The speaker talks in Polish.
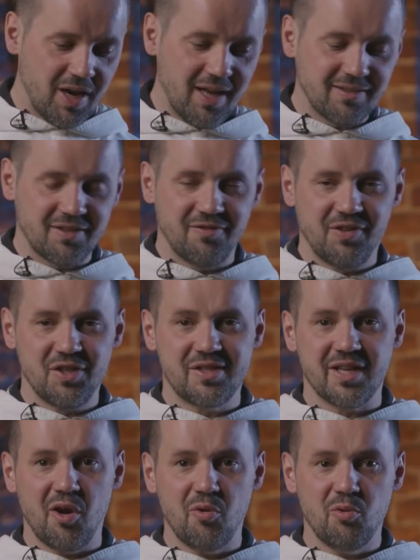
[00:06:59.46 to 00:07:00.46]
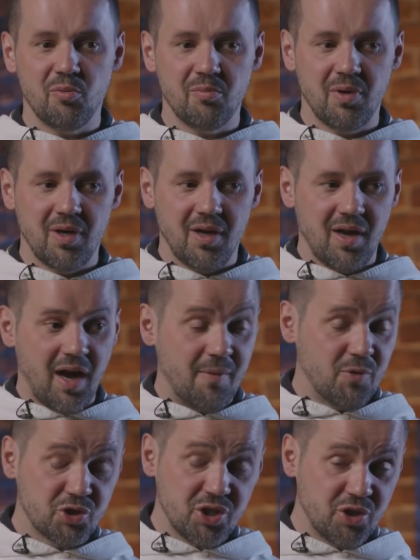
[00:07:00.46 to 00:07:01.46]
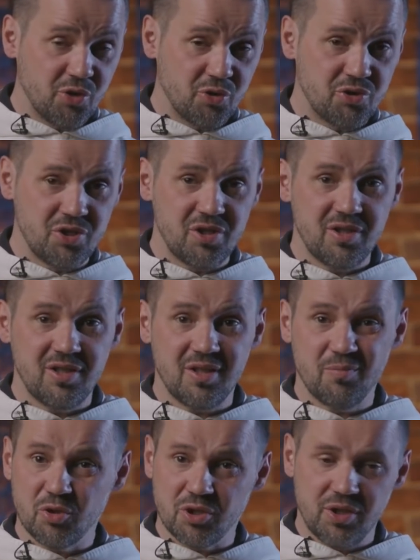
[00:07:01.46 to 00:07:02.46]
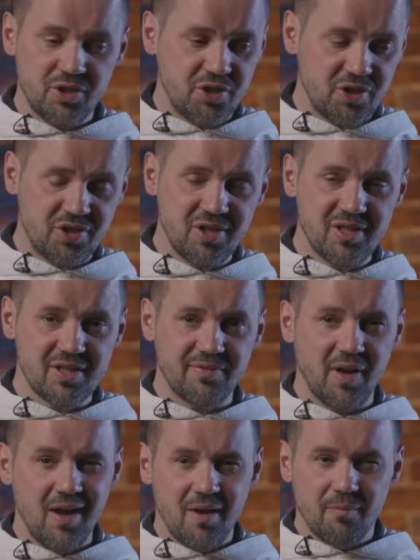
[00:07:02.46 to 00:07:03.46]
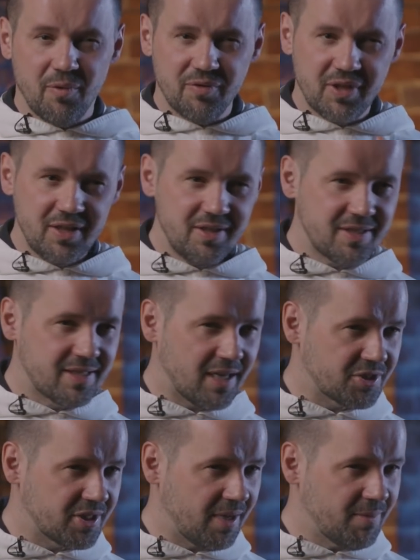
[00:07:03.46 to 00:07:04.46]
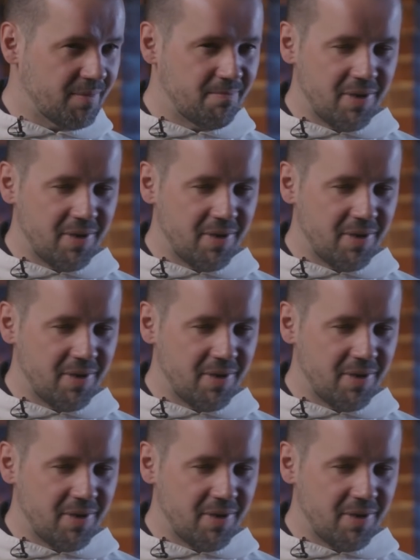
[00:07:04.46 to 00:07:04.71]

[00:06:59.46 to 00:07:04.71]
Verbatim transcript: lat w liceum, a może i rodziny, i może i dzieciństwa, bo wtedy zaczynamy